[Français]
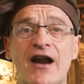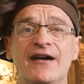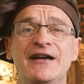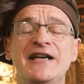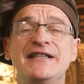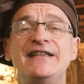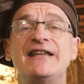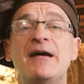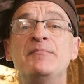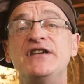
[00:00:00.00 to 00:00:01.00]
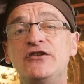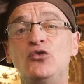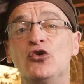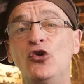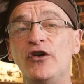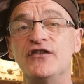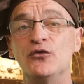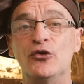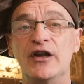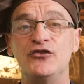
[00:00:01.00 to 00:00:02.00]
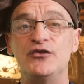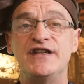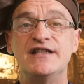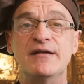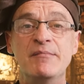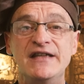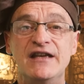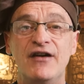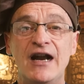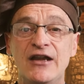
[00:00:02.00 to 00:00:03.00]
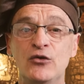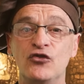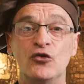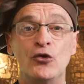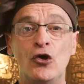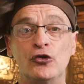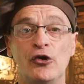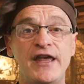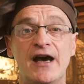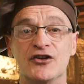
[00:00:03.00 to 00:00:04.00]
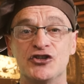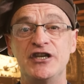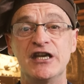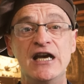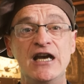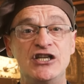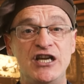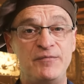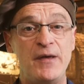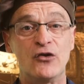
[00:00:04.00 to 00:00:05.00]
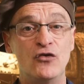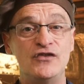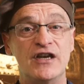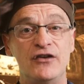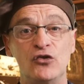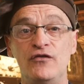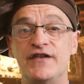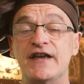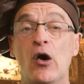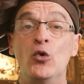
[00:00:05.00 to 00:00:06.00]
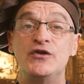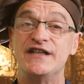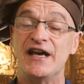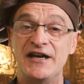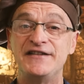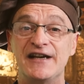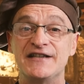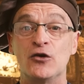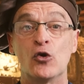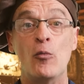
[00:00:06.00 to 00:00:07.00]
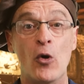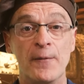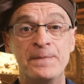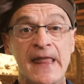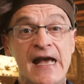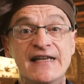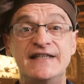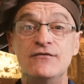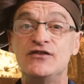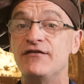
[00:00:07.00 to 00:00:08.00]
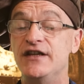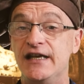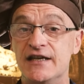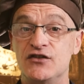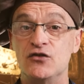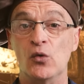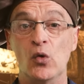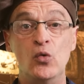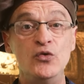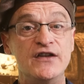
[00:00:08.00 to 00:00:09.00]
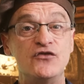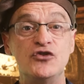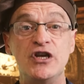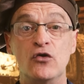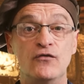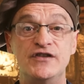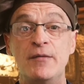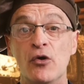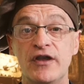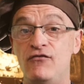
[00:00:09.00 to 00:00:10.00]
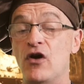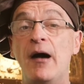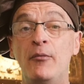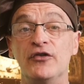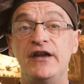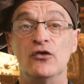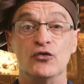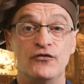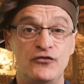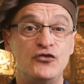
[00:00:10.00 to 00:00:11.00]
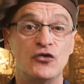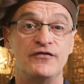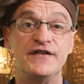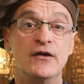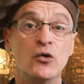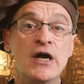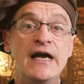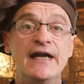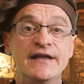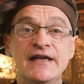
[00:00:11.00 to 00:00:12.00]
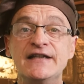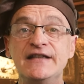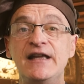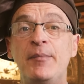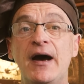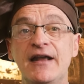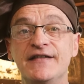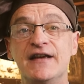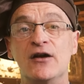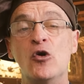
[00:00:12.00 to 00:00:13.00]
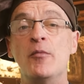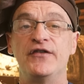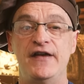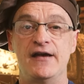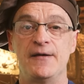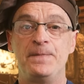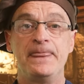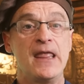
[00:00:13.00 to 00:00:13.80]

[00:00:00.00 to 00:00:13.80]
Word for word: Voilà, c'était un petit tour d'horizon de la société médiévale et de son ordre hiérarchique. J'espère que vous avez trouvé ça aussi intéressant que moi. Si vous avez des questions ou des sujets que vous aimeriez voir abordés dans de futures vidéos, n'hésitez pas à laisser un commentaire.